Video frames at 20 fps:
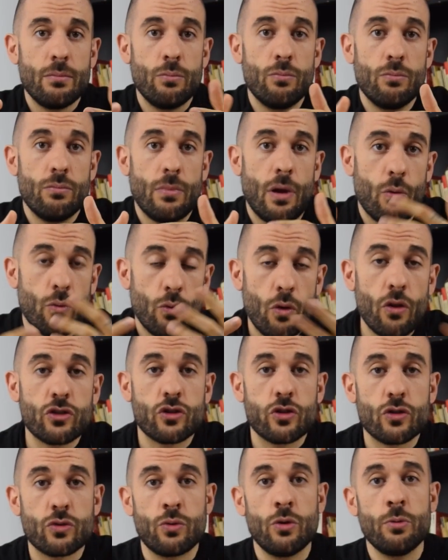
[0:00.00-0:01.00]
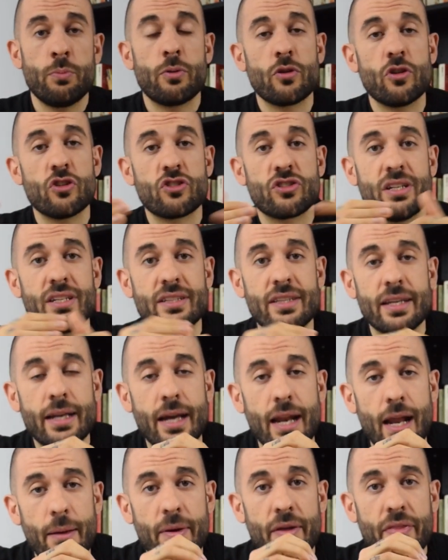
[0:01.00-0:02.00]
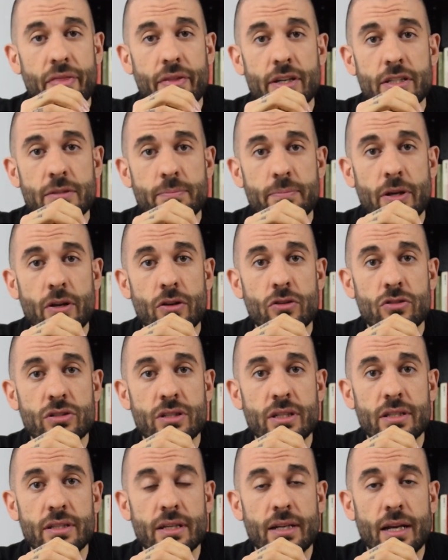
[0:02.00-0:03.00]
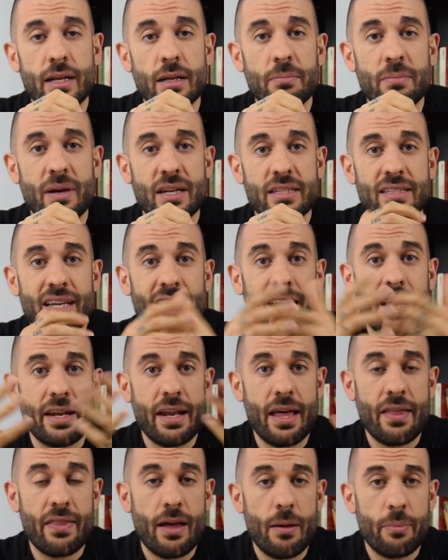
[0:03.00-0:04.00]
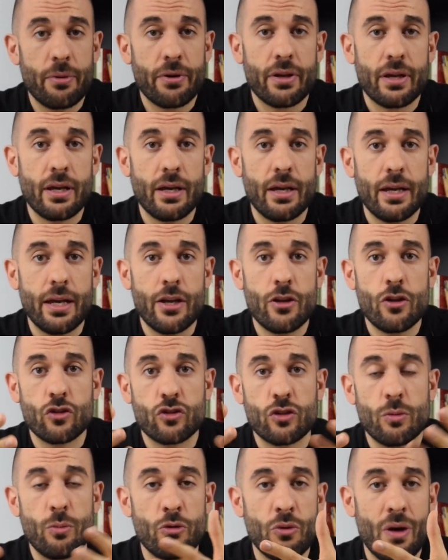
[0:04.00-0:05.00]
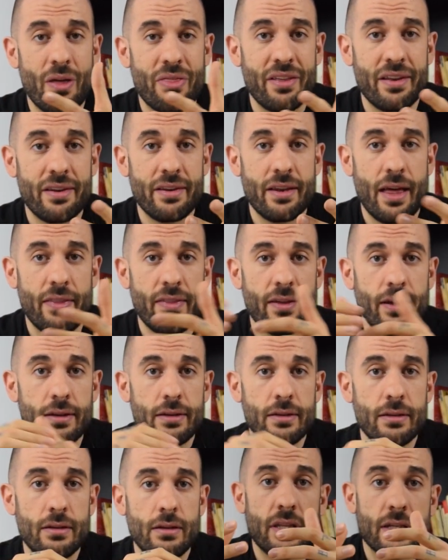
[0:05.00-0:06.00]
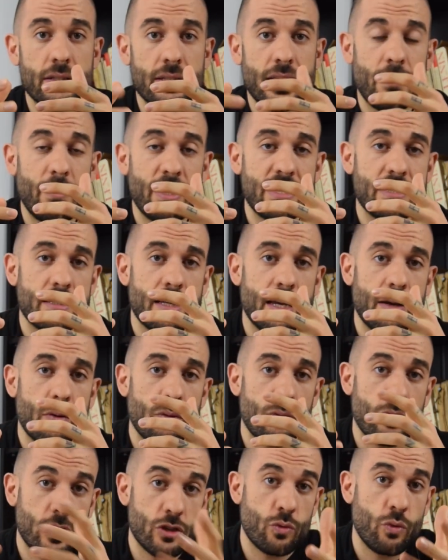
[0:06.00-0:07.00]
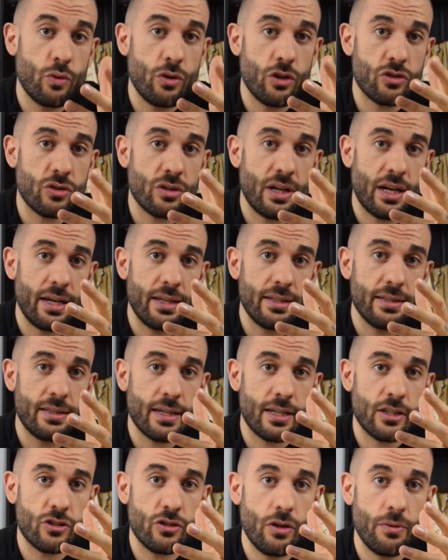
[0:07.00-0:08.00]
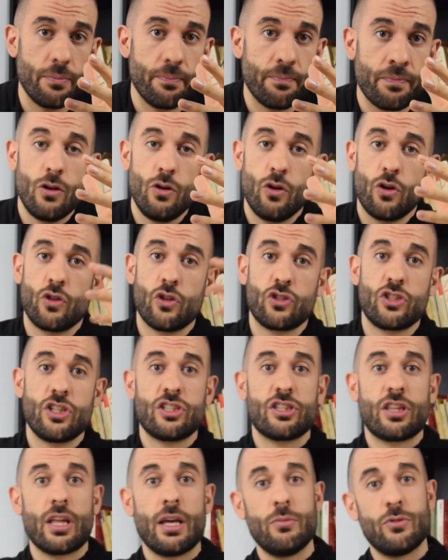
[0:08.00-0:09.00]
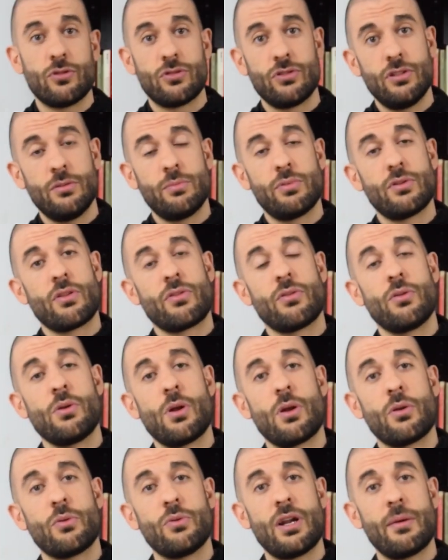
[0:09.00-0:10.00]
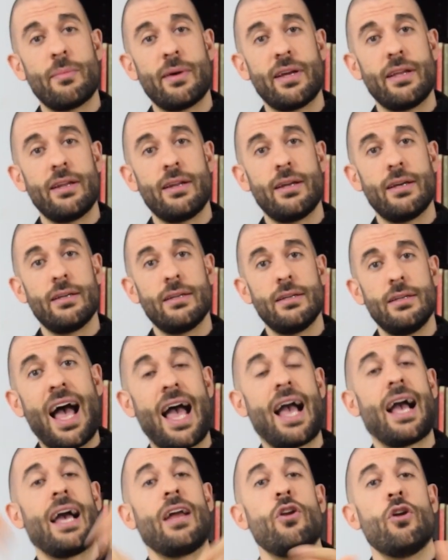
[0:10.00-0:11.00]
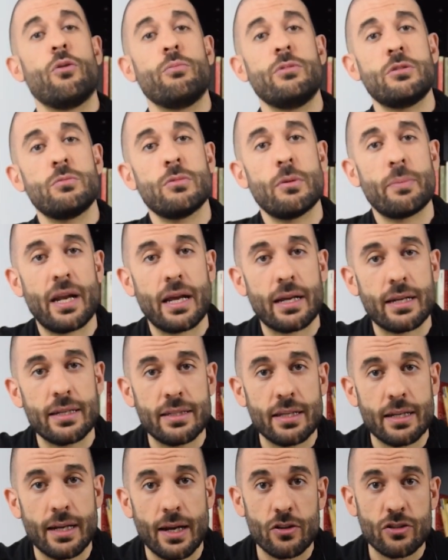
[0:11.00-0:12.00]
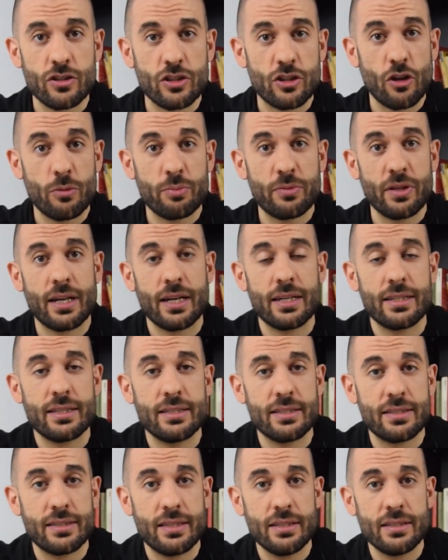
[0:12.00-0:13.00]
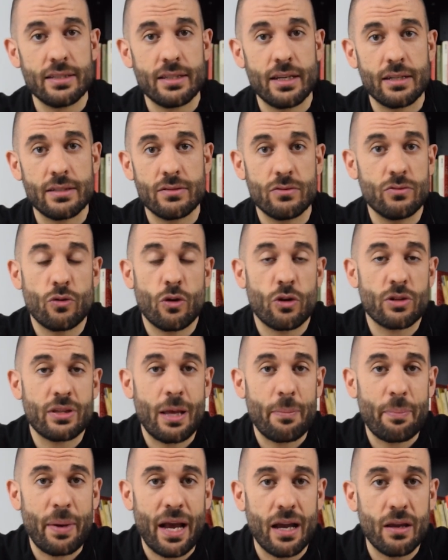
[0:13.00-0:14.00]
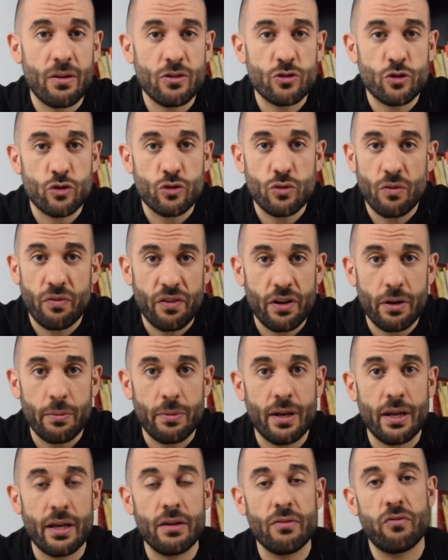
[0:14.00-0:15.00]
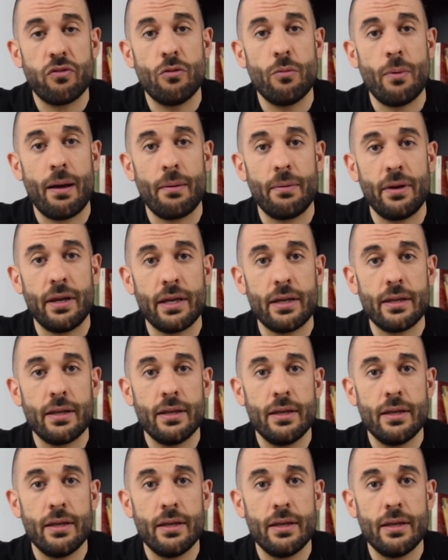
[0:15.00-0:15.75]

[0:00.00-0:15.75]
Mm, Algunos de estos grupos nos critican a veces, pero nos critican en base a la nada, porque ellos como no hacen nada, y además es que es curioso que gente que son los dos extremos, ¿no? por decirlo de alguna manera, hagan lo mismo para criticarnos desde ópticas distintas. Un corte y pega insufrible, infumable,